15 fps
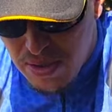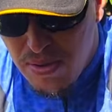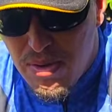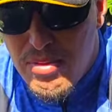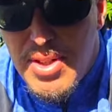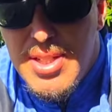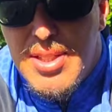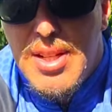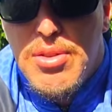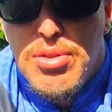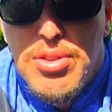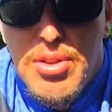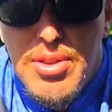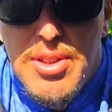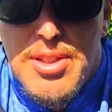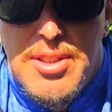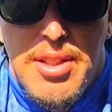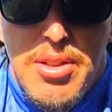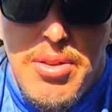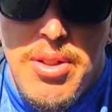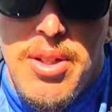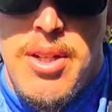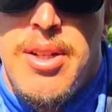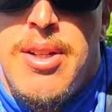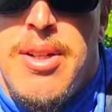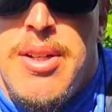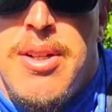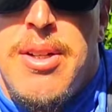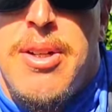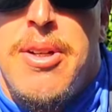Conversei com o senhor Disseu.
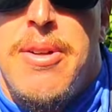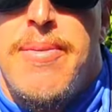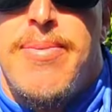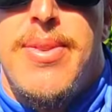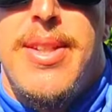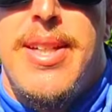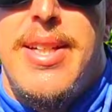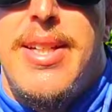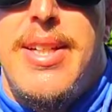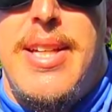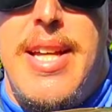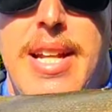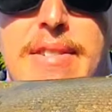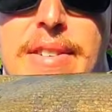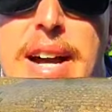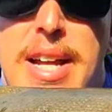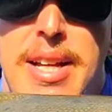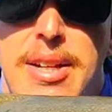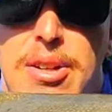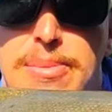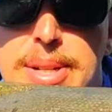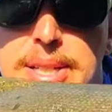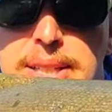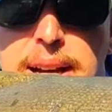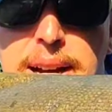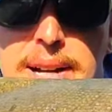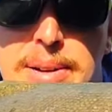E ele vai começar a